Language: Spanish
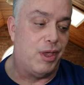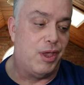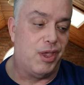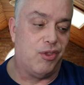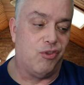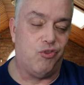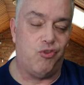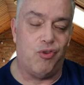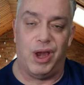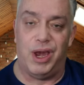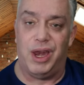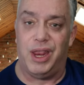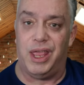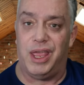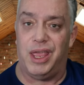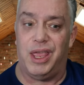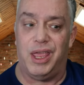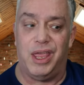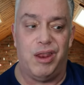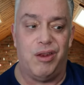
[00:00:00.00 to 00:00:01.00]
Joan
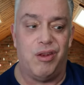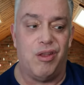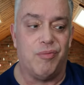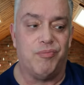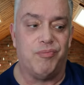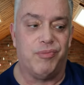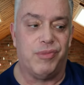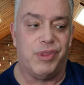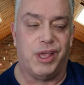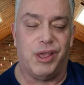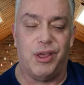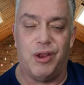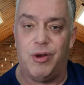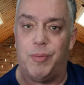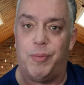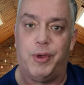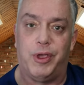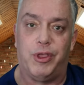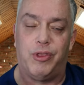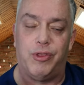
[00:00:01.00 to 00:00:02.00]
Lee. No, se quedaron
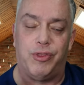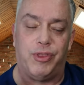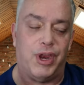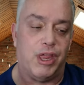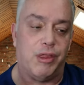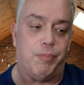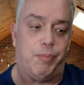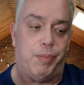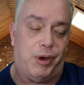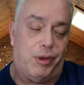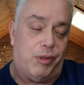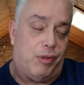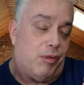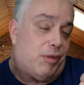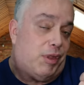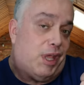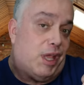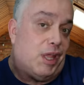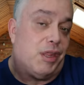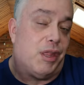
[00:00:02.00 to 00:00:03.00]
un poquito atrás, pero
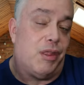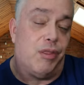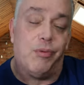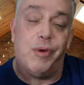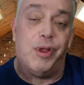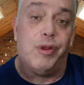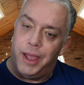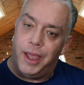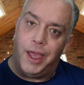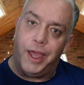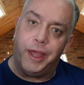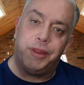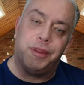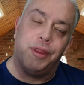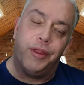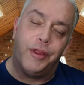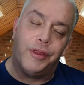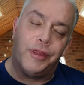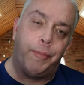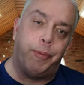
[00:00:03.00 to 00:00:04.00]
siguen siendo buenos. Estos
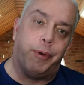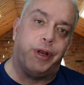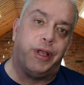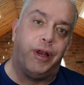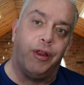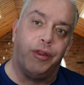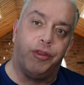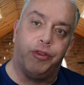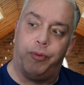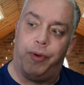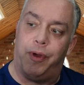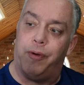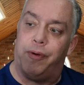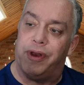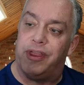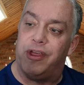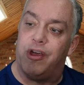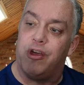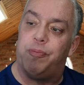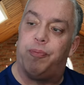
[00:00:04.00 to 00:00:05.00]
no sé por qué los tuve
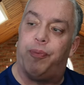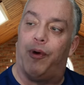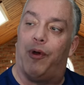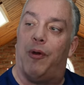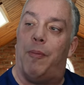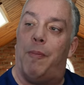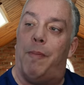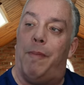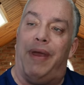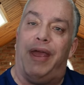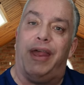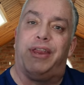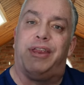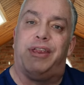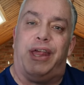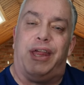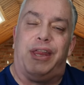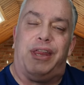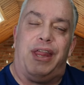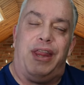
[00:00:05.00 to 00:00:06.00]
guardados por
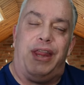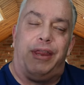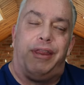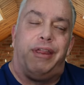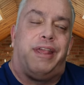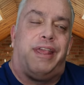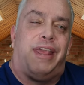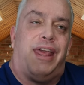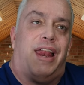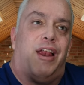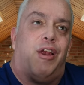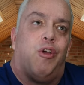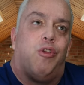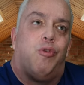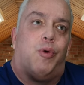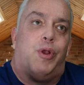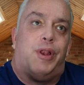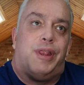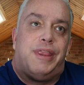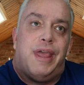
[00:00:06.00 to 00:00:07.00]
meses y ni siquiera los
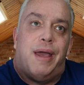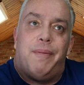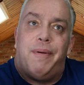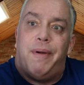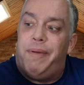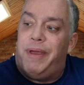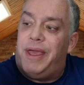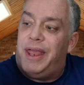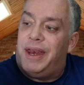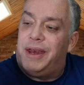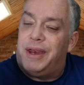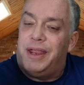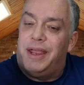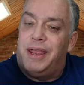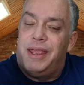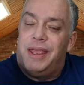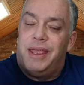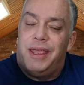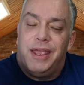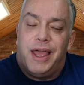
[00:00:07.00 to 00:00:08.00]
volteaba a ver
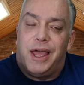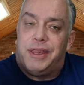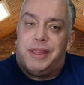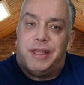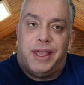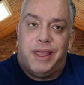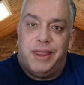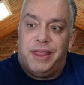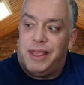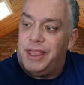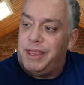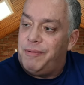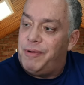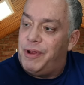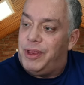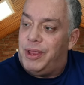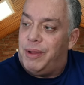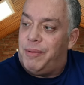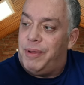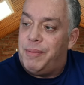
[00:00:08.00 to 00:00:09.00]
hasta que dije,
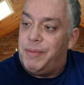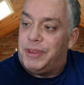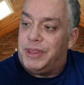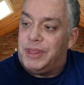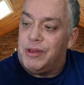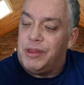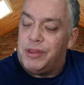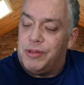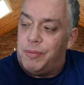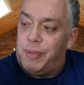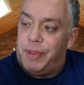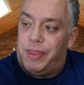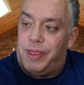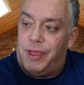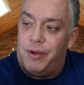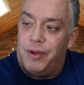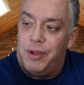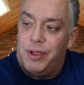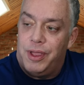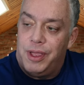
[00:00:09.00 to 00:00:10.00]
bueno, ya voy a meterse un
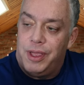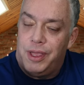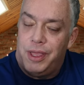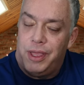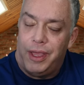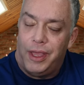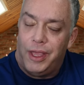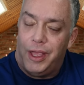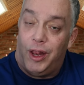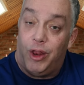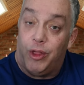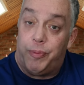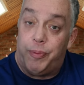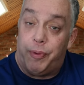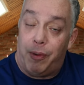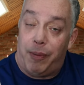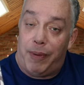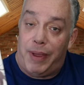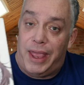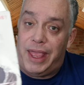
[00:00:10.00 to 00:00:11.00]
video. Y los
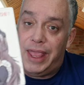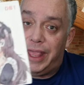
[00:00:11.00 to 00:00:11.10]
probé y